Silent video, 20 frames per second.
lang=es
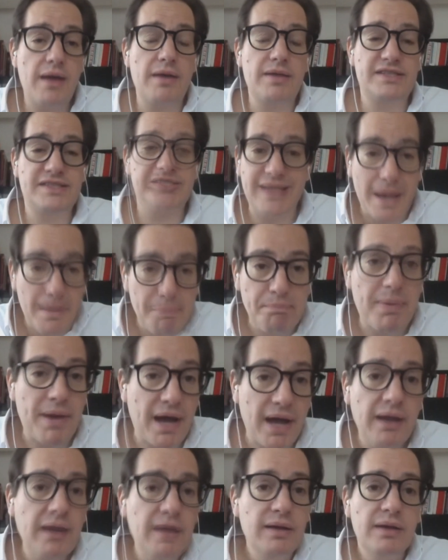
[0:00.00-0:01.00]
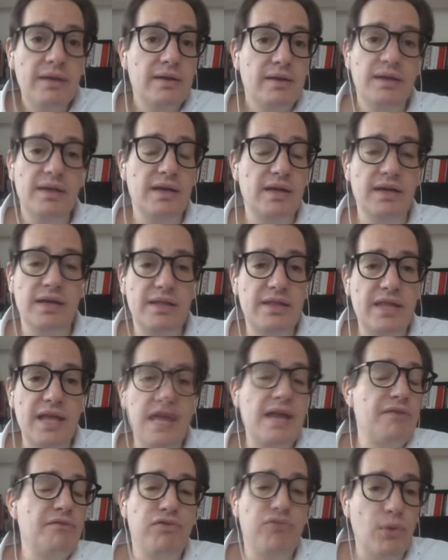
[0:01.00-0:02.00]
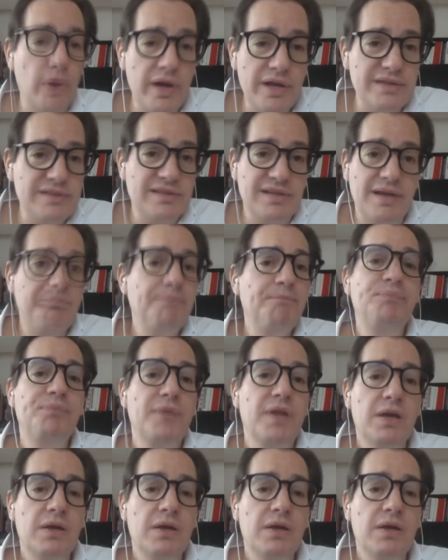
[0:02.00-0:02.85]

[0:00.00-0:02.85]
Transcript: cepa eh, de la influenza